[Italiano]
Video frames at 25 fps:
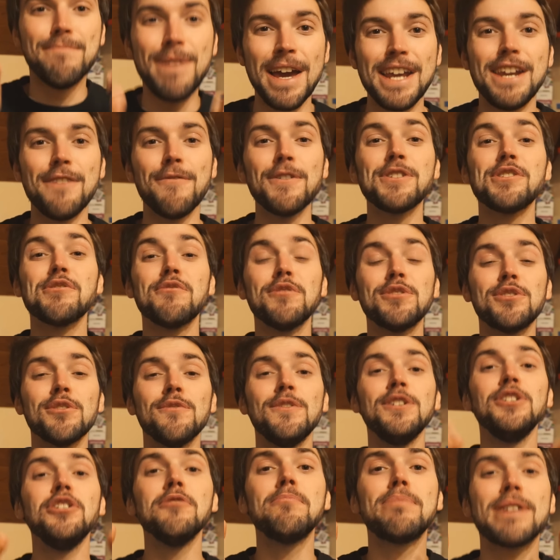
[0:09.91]
Bene, faccio questo
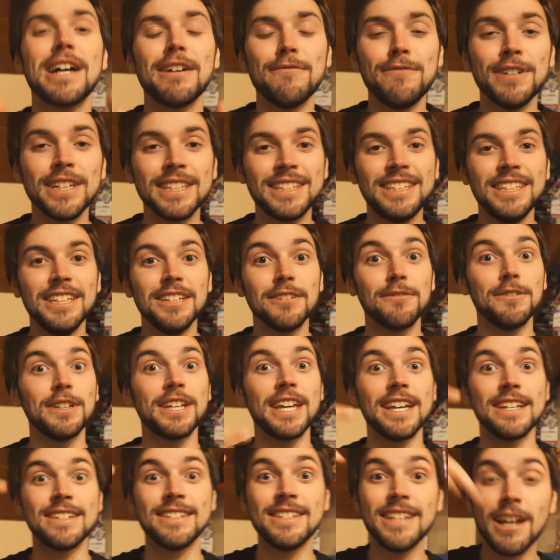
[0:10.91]
video per avvertirvi
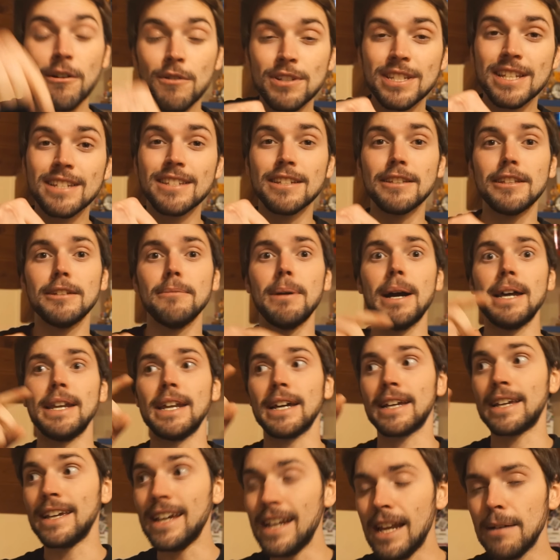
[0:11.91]
che sia questa
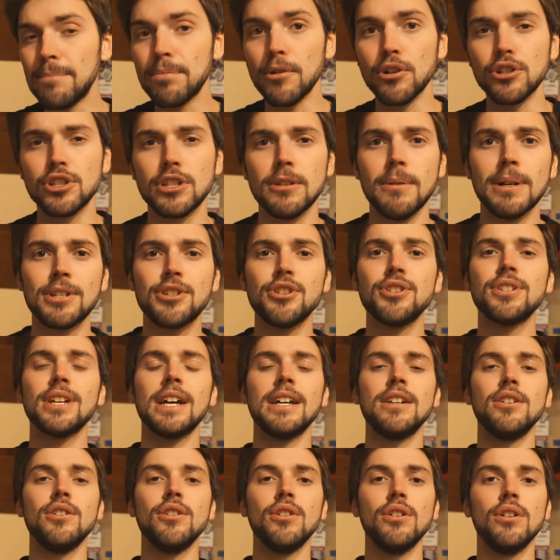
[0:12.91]
settimana che la prossima ci
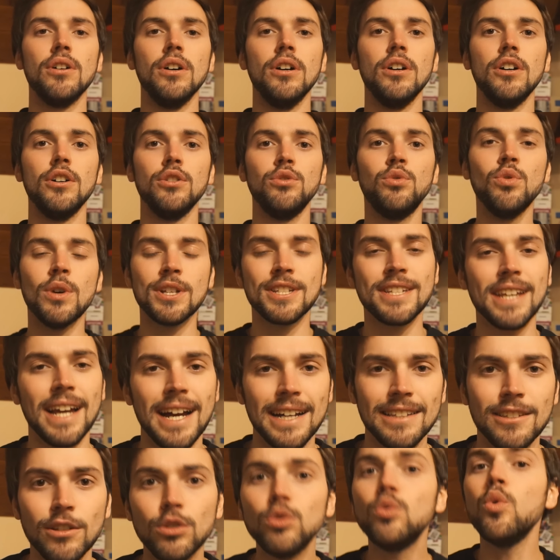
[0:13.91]
saranno eh, due
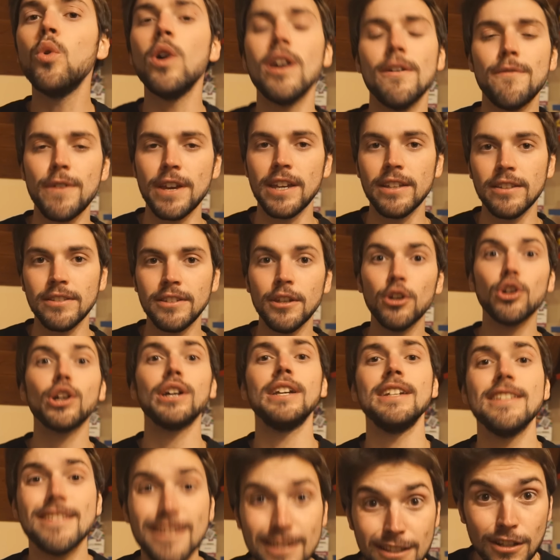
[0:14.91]
serate, due eventi
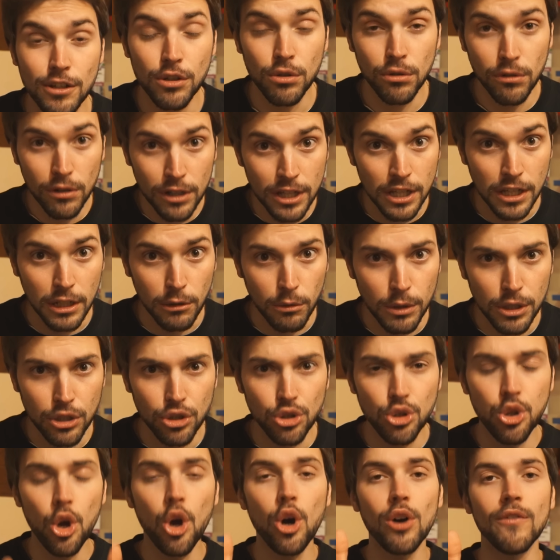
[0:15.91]
organizzati con
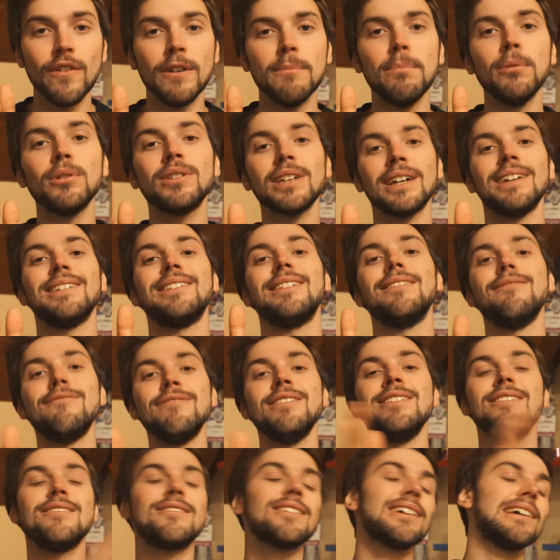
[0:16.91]
Kingwin dove potrete
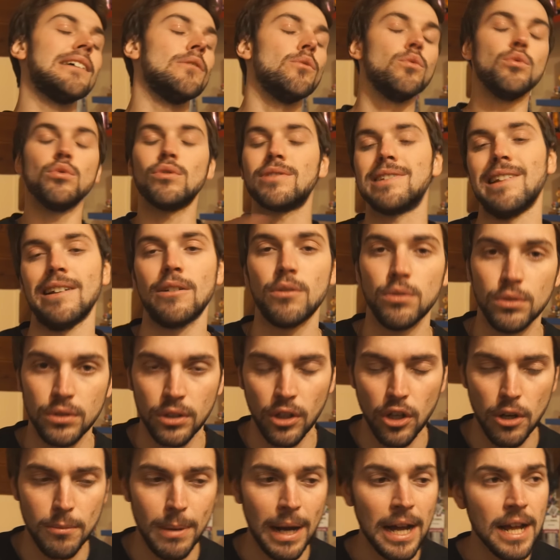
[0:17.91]
vincere un sacco di
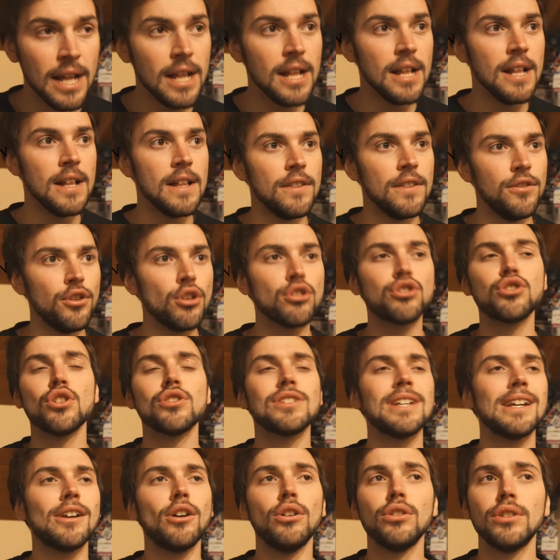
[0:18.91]
roba. Non so
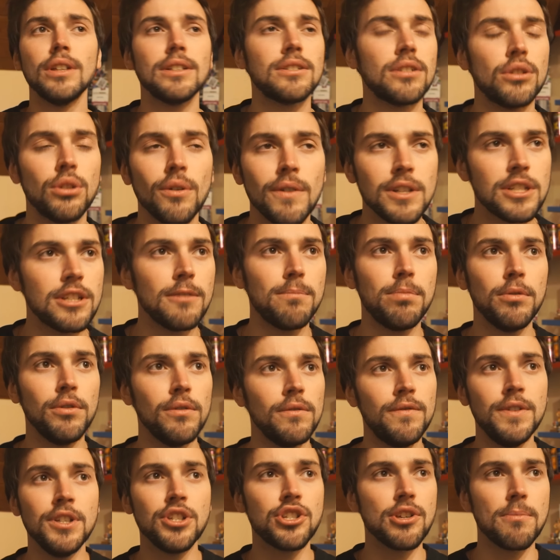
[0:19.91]
se il contest dove si più,
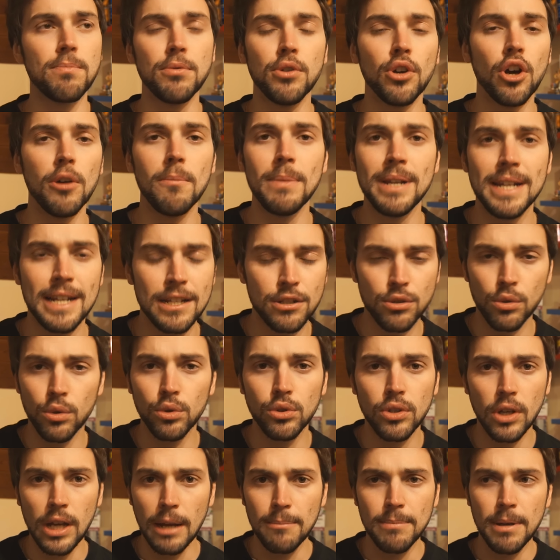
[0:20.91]
vince più robe in
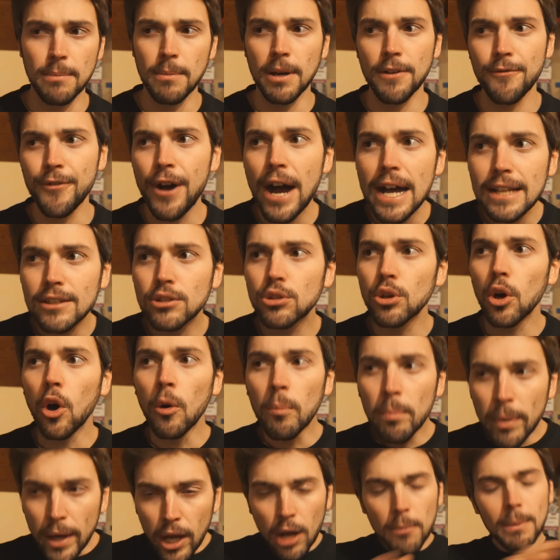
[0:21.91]
assoluto che abbia mai
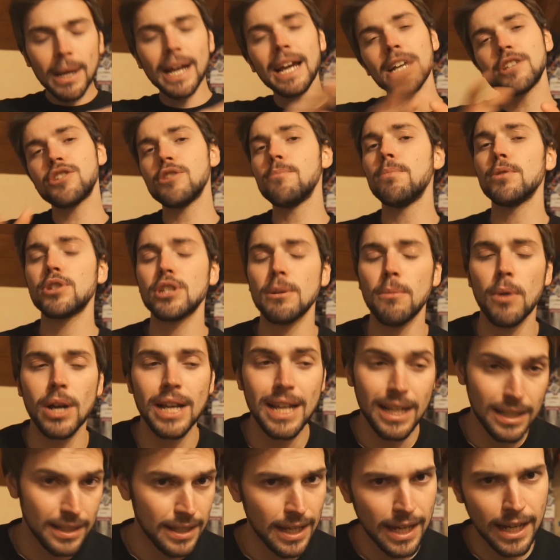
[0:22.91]
fatto, però magari ci possiamo
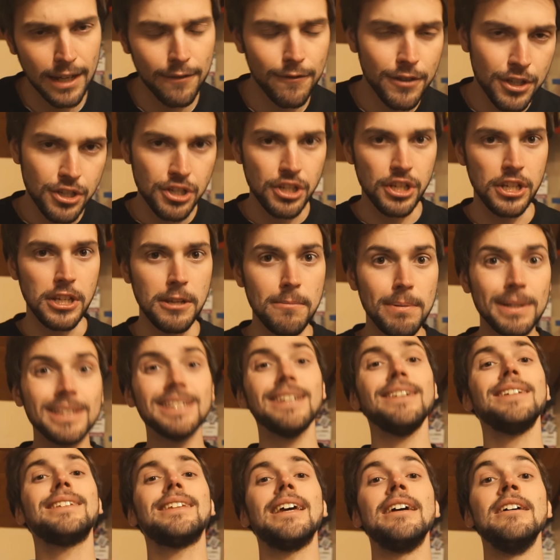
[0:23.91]
anche andare vicini.
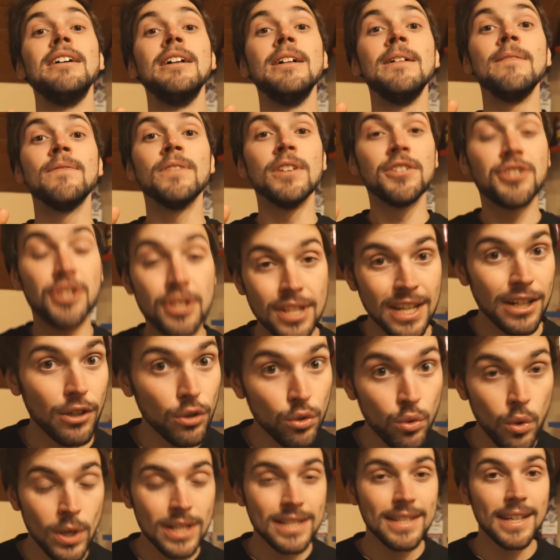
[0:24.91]
Praticamente ci saranno
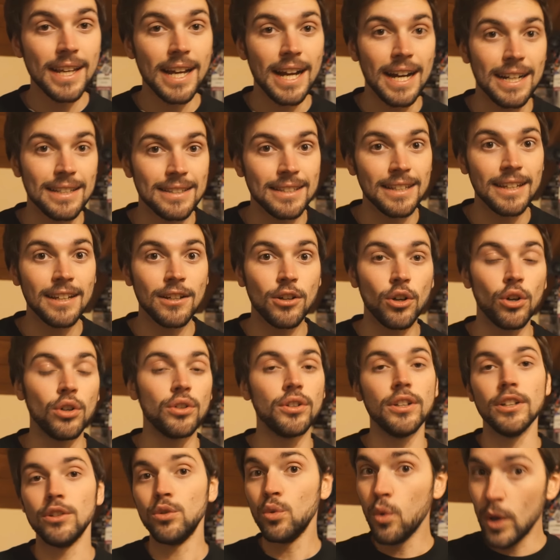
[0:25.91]
due serate
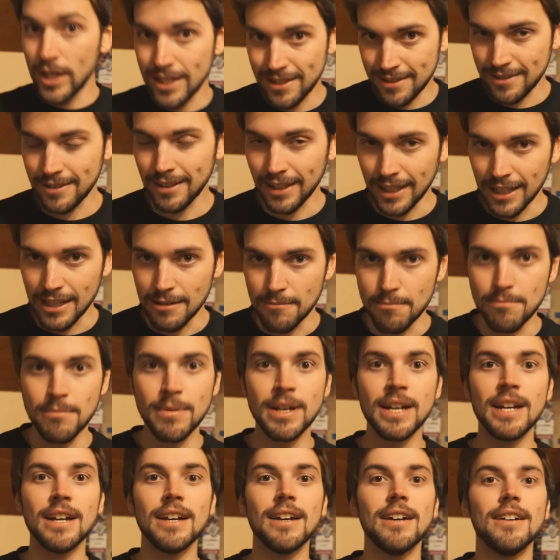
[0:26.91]
con due stream,
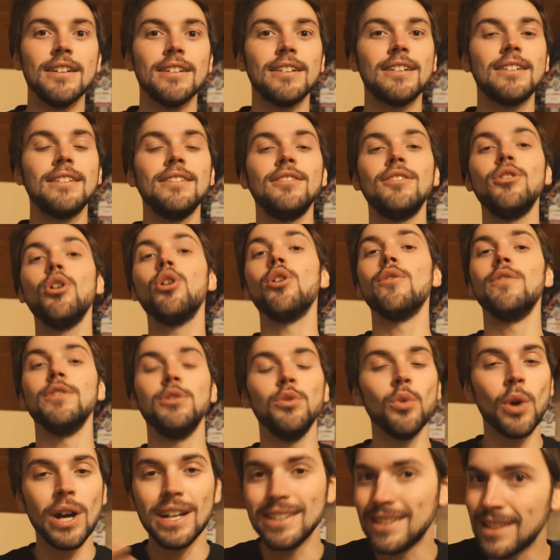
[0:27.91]
eh, dove
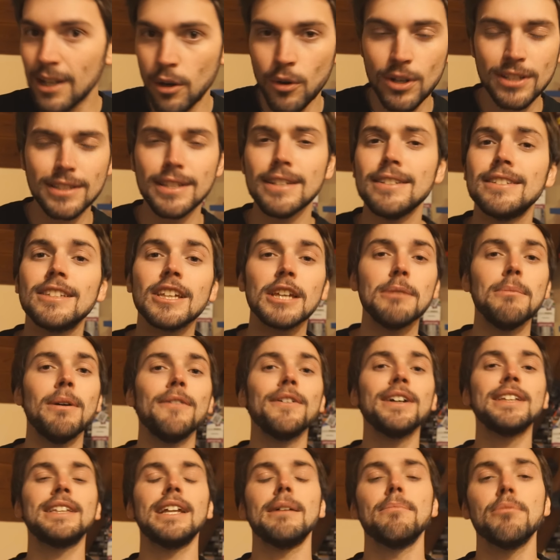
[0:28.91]
durante queste stream
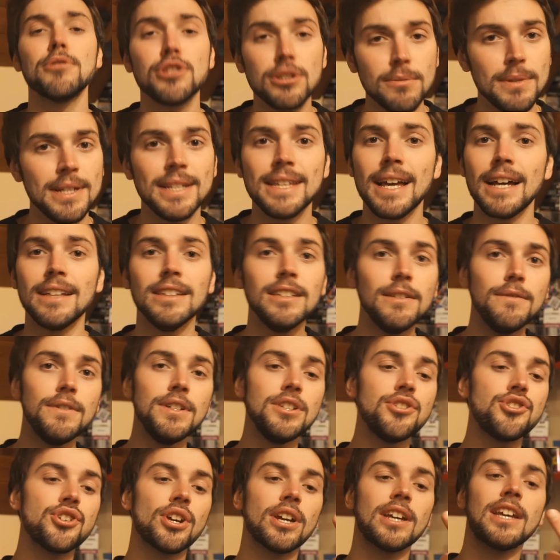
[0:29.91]
avrete la possibilità di
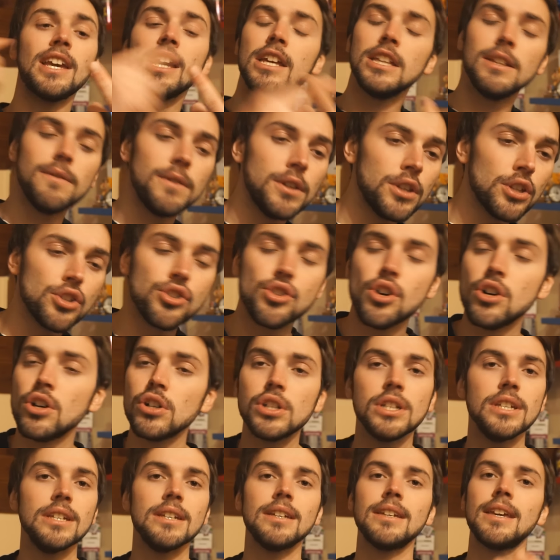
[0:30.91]
vincere che di
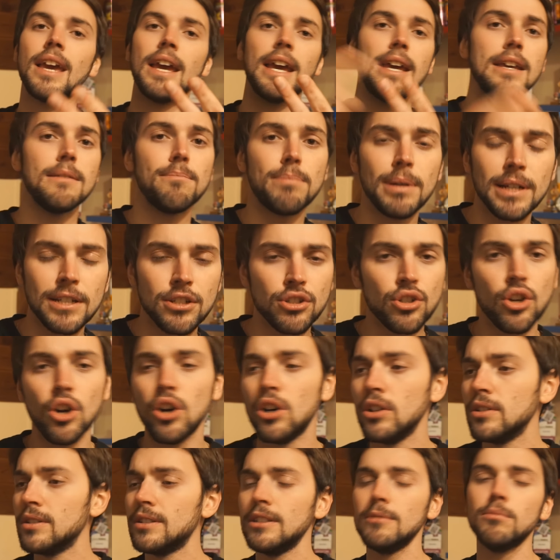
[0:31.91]
videogiochi, che per
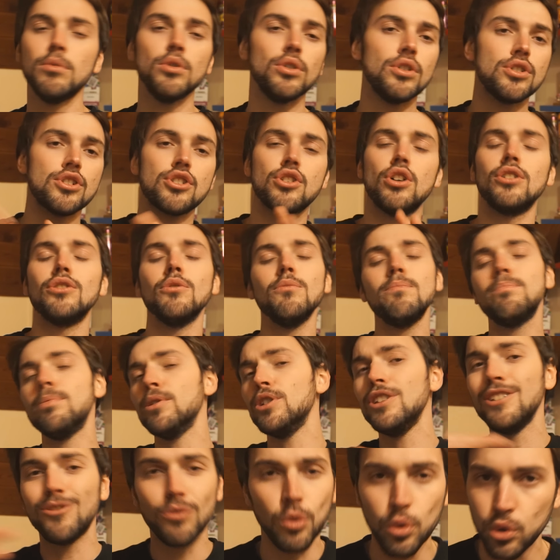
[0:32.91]
sconti, buoni sconti, un po'
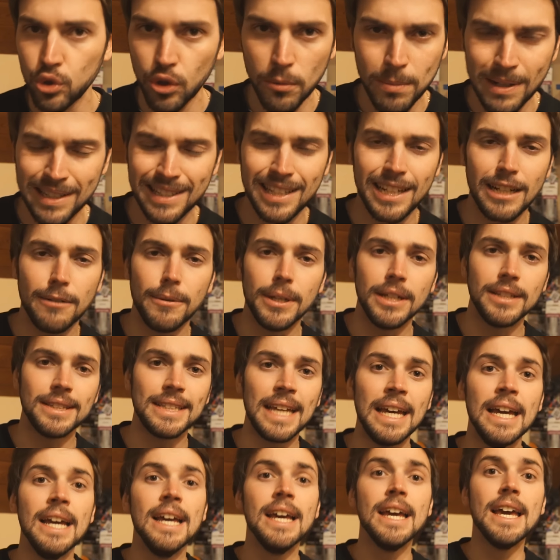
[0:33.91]
di tutto
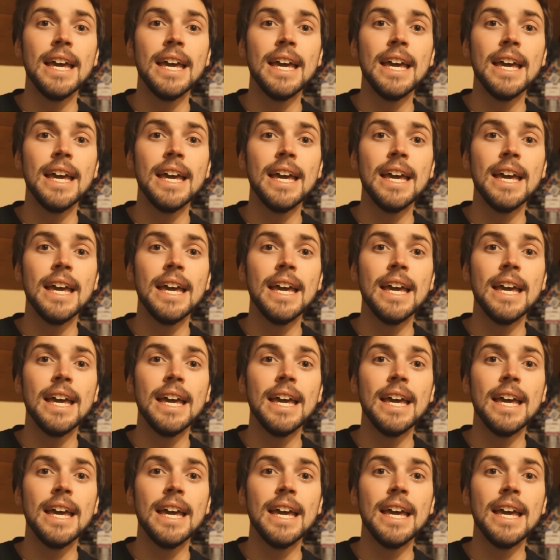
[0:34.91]
praticamente.